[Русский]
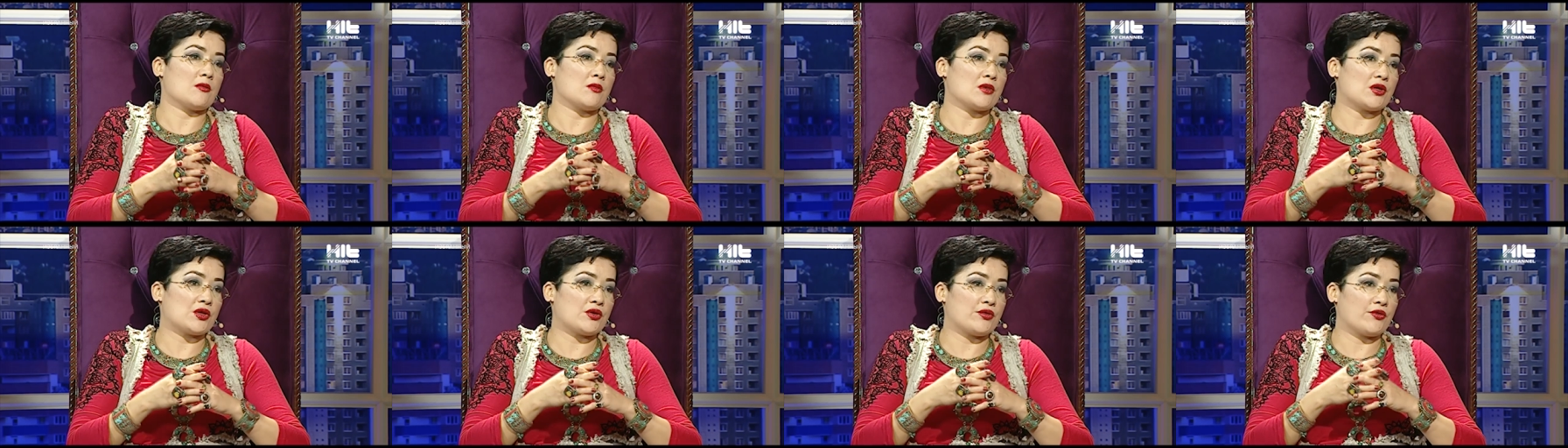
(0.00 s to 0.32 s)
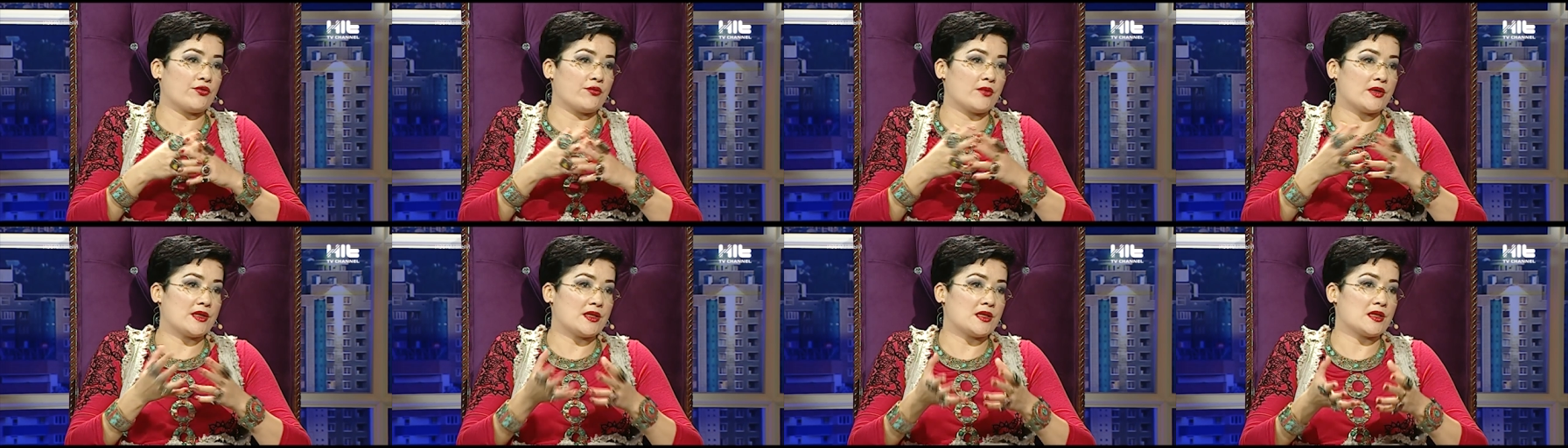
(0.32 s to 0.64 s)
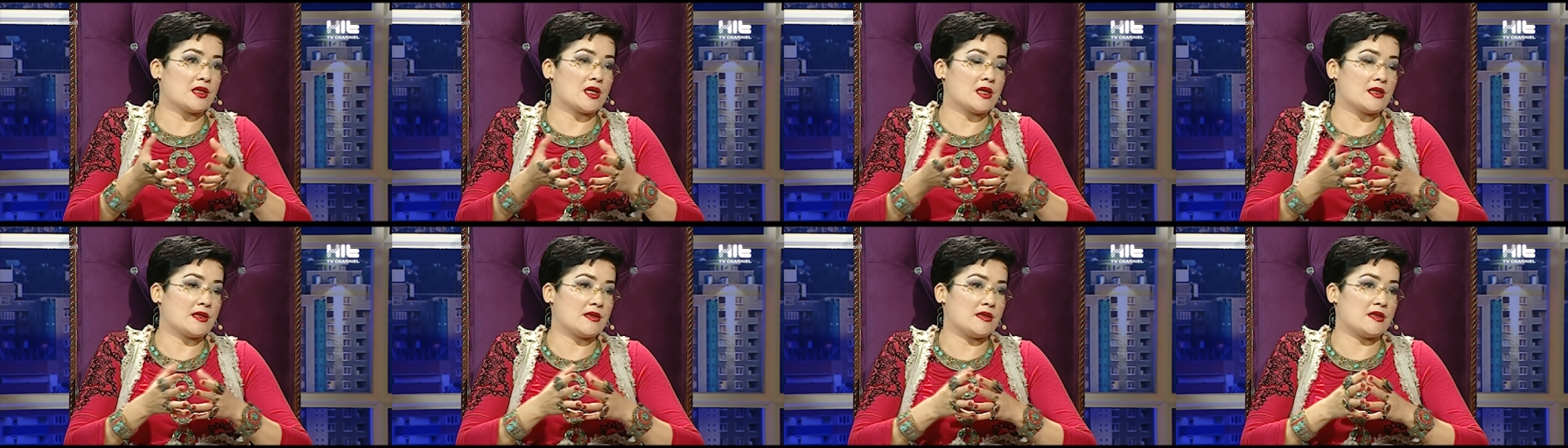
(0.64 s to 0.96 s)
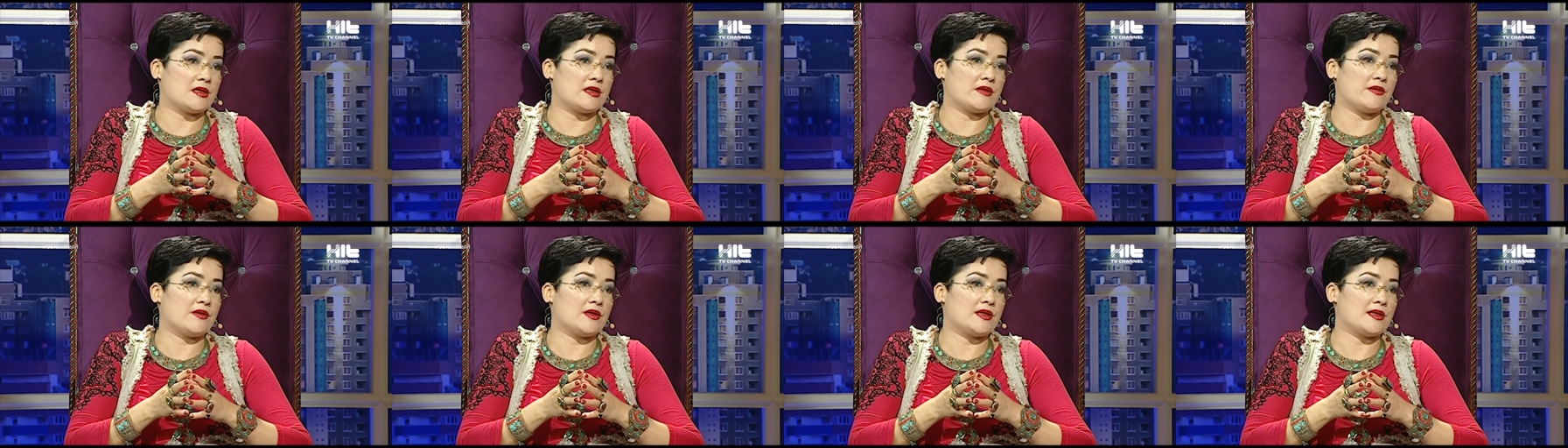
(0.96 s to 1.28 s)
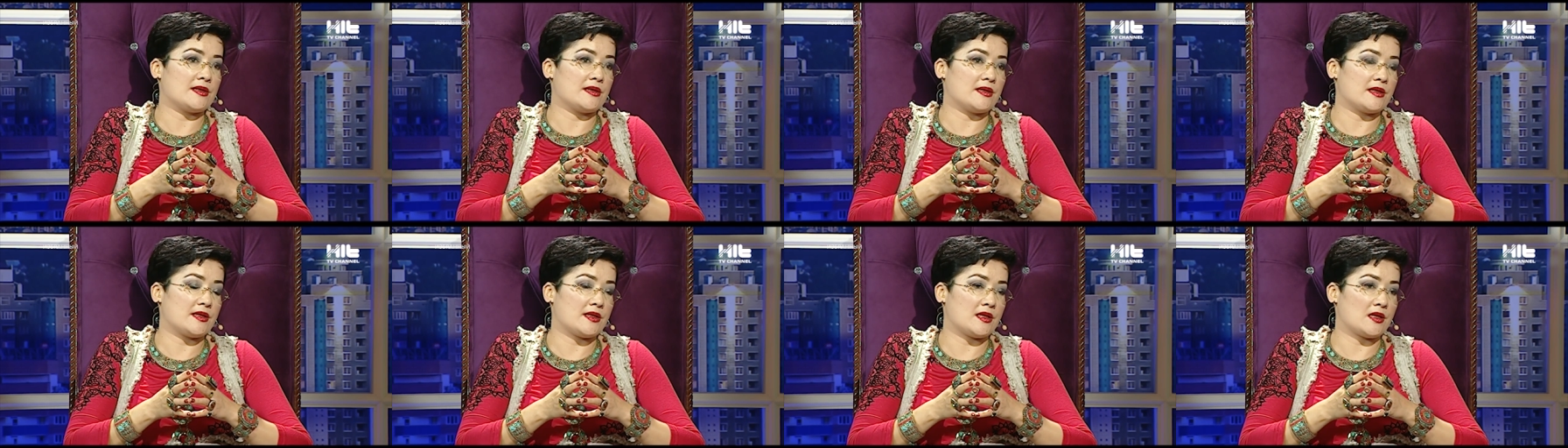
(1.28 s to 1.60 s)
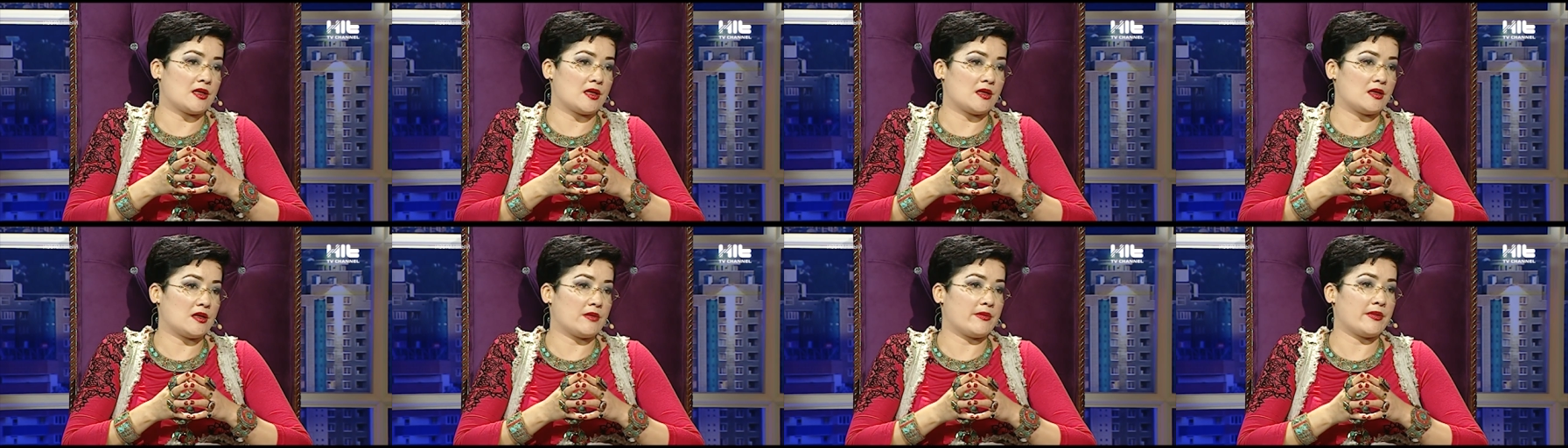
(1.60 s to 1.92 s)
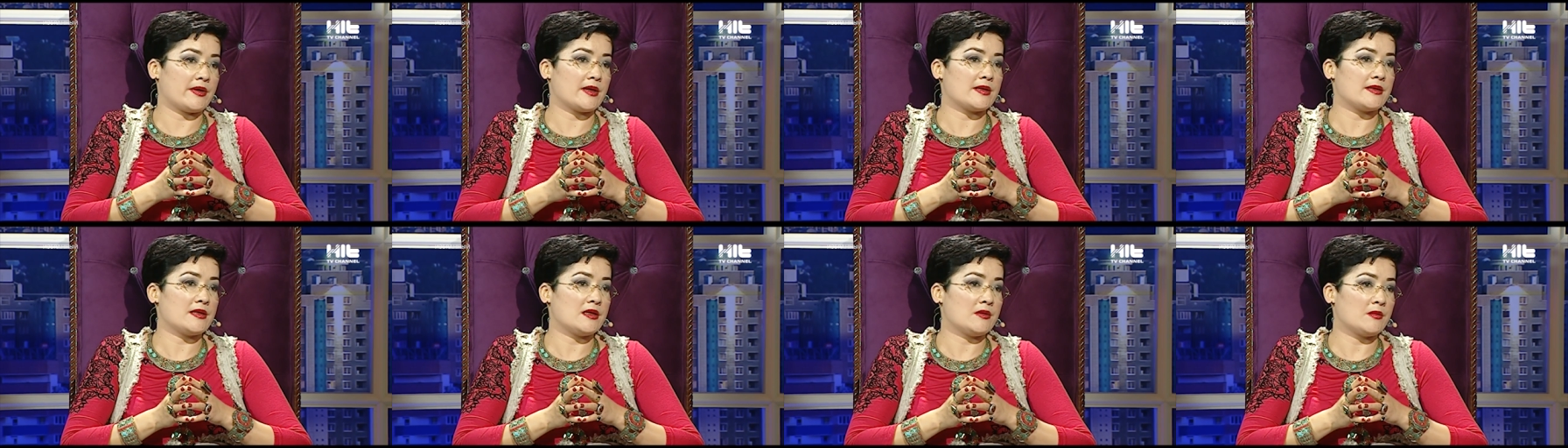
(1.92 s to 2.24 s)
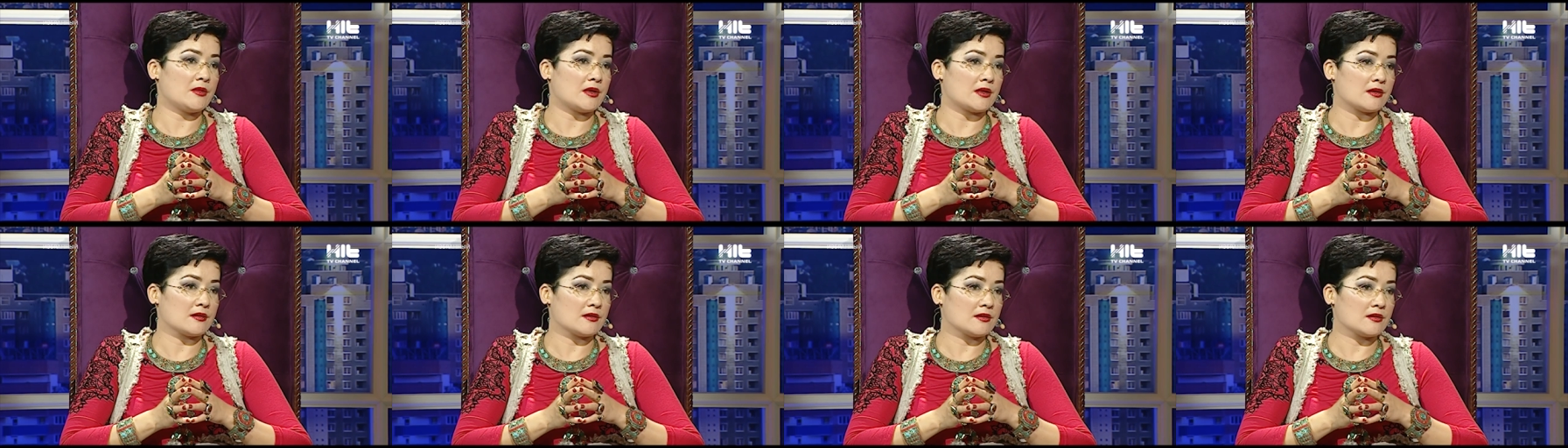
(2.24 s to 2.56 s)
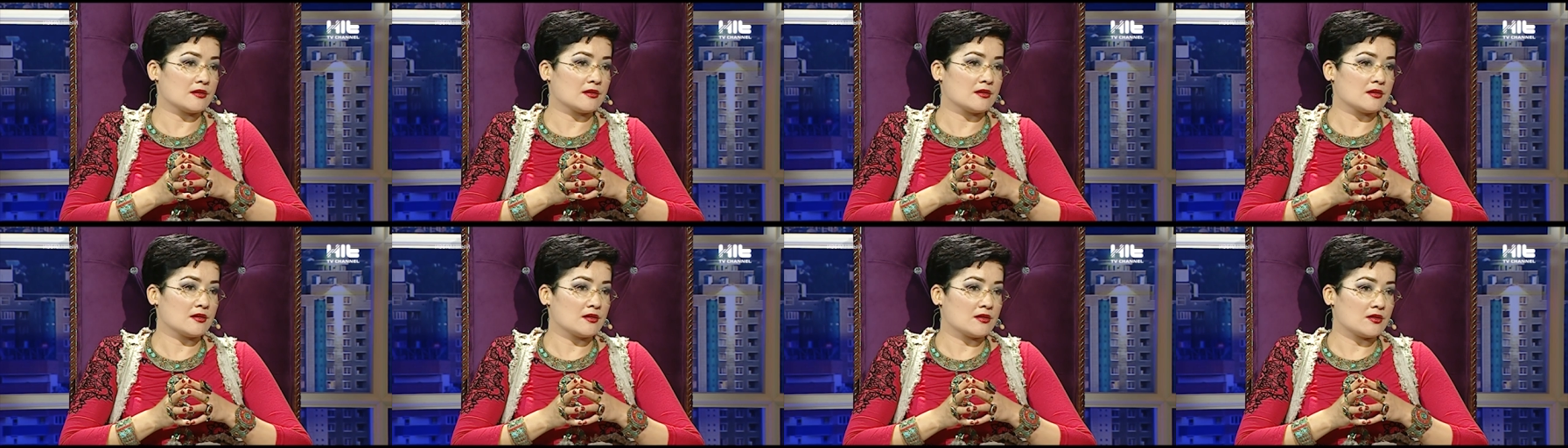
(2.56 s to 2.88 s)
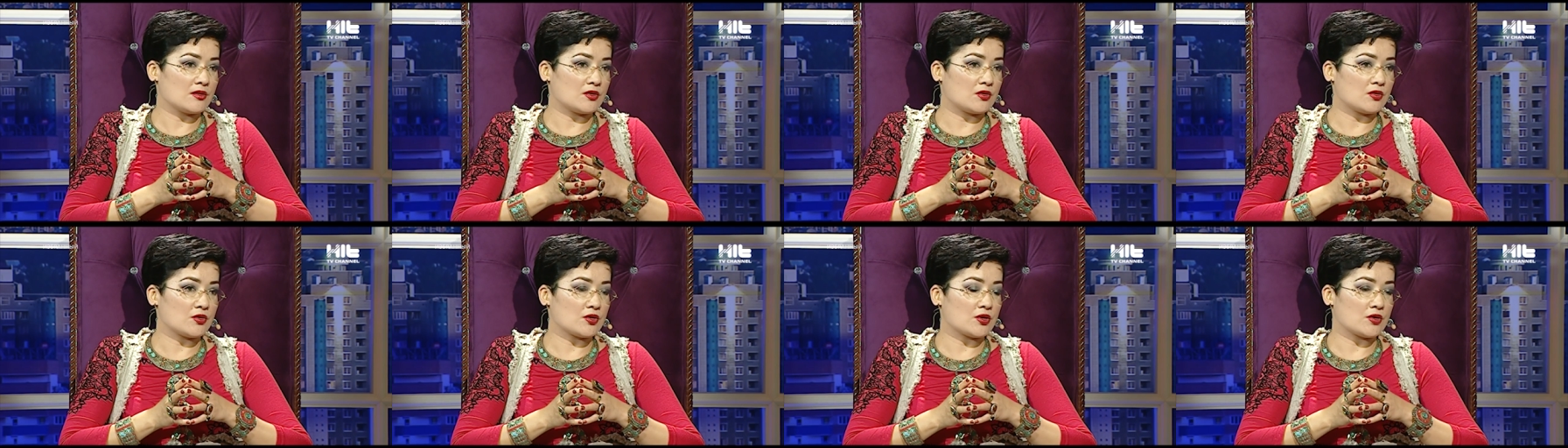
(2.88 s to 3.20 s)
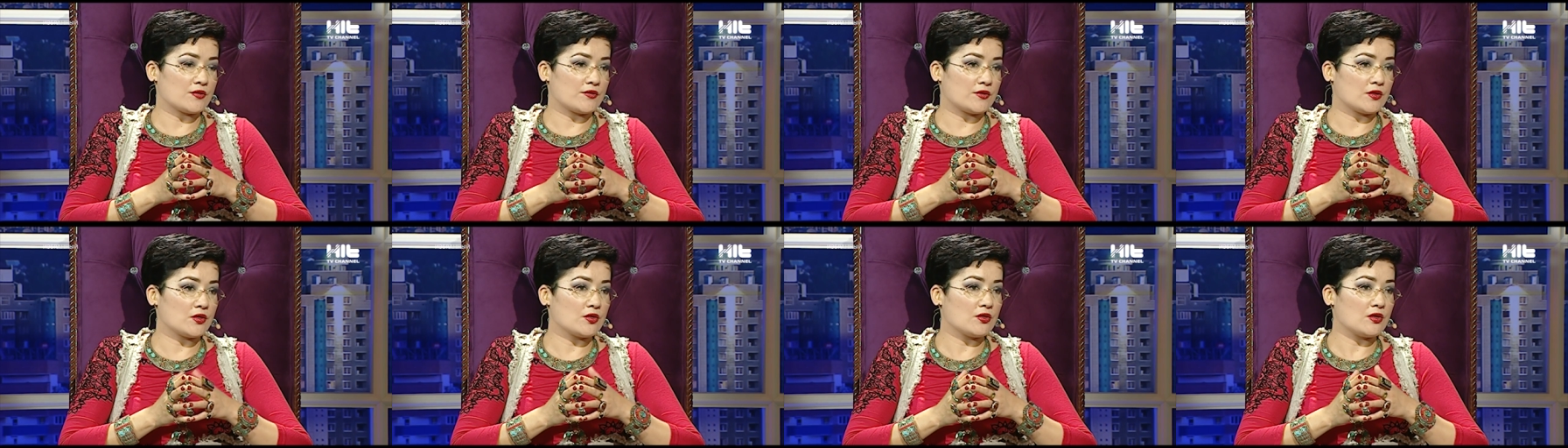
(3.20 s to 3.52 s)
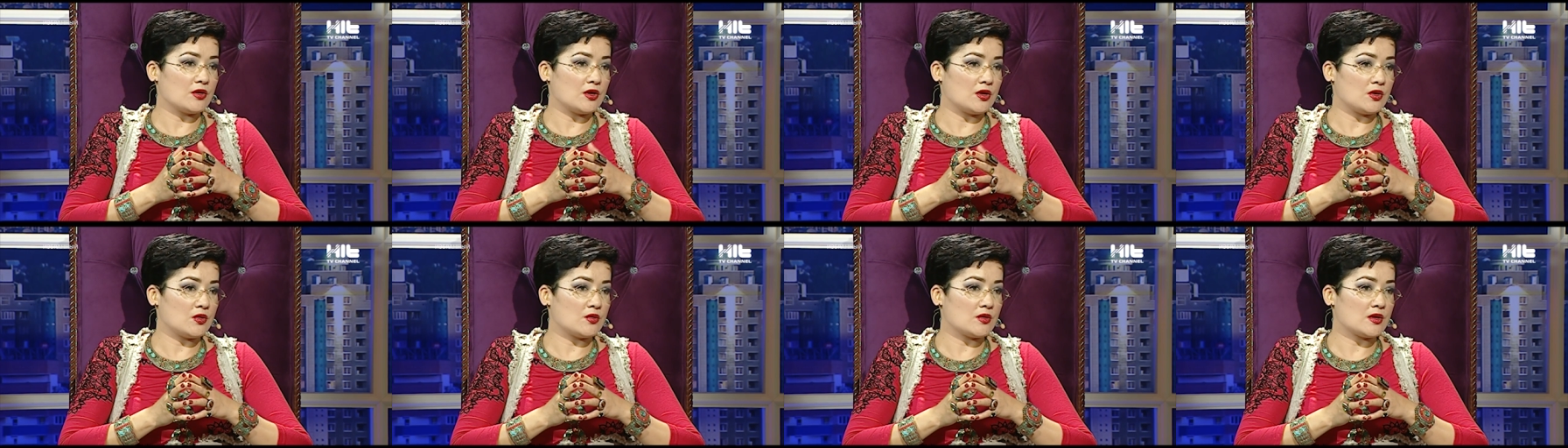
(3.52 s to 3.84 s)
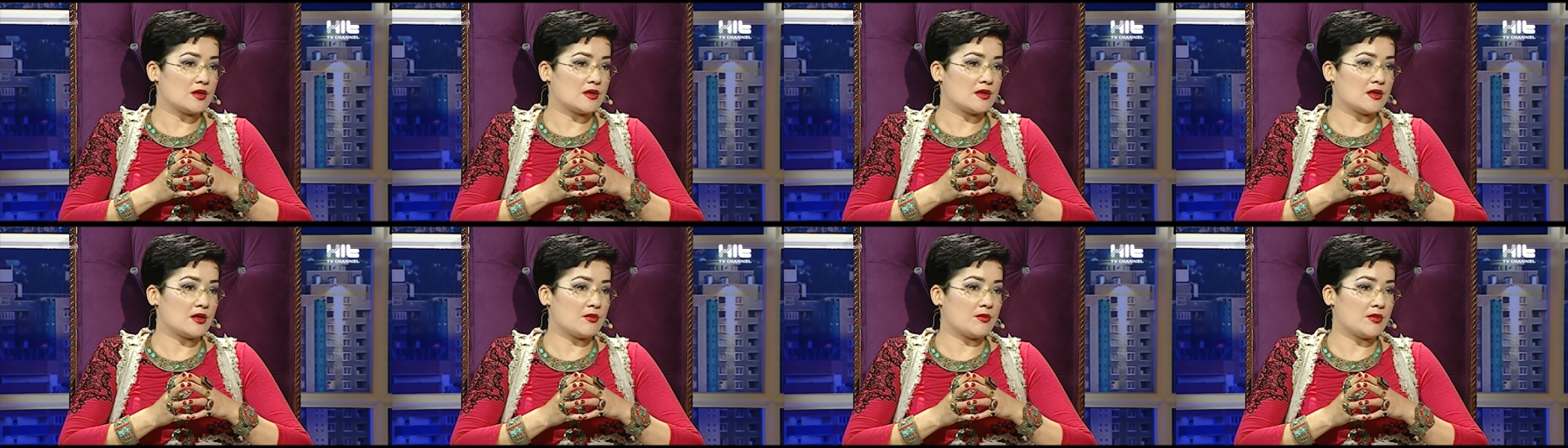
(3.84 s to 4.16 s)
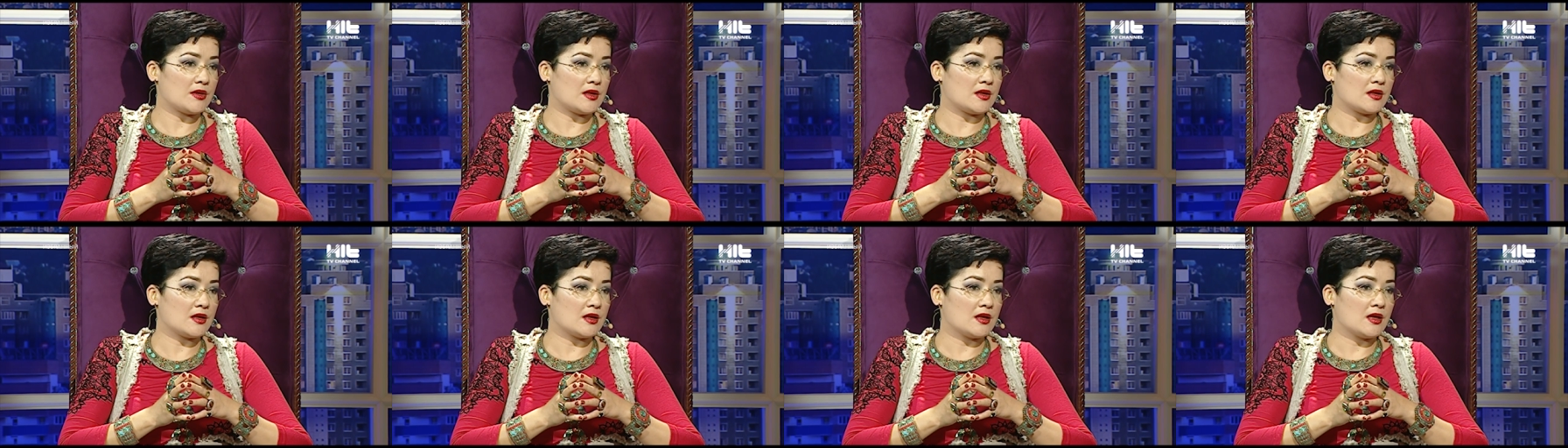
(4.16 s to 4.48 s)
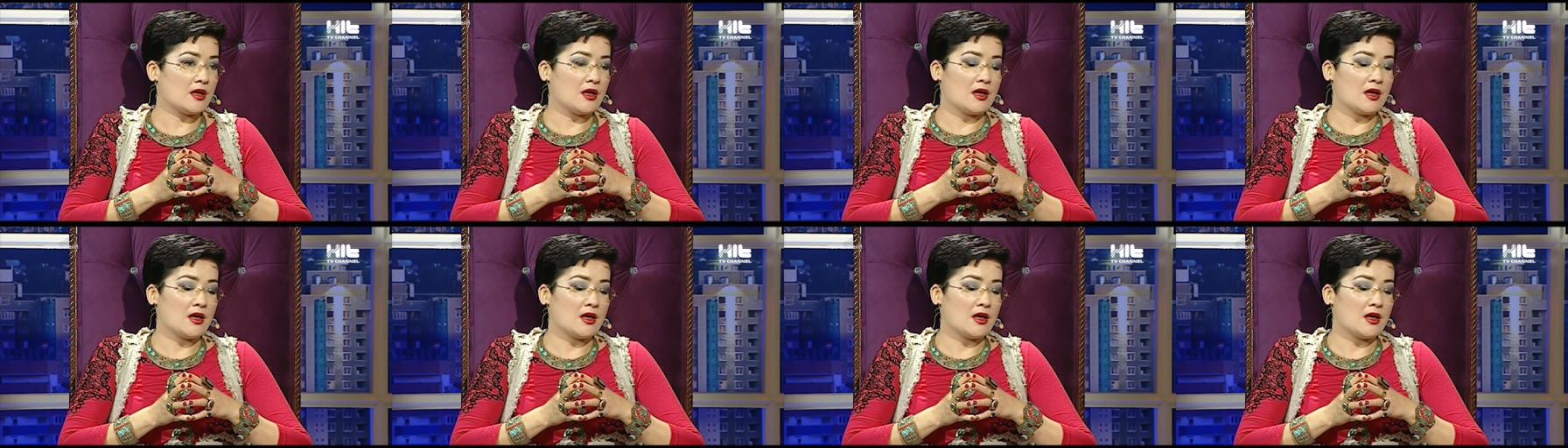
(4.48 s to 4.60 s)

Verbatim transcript: мы живем в материальной действительности, она необходима тоже в той или иной степени.